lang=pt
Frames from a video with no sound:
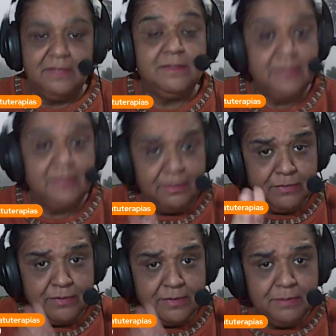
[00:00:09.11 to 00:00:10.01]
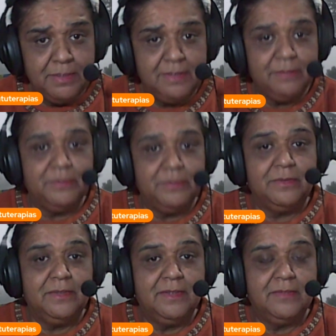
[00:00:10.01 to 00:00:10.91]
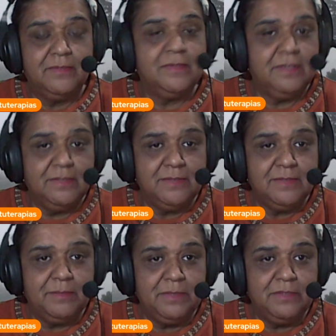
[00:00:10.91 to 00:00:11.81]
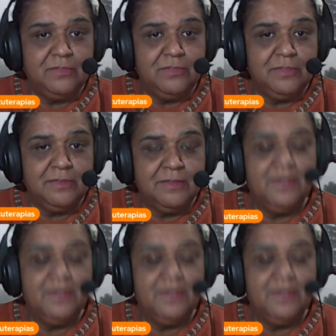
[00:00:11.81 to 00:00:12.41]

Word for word: Sim, você mesmo. Você não sabia disso?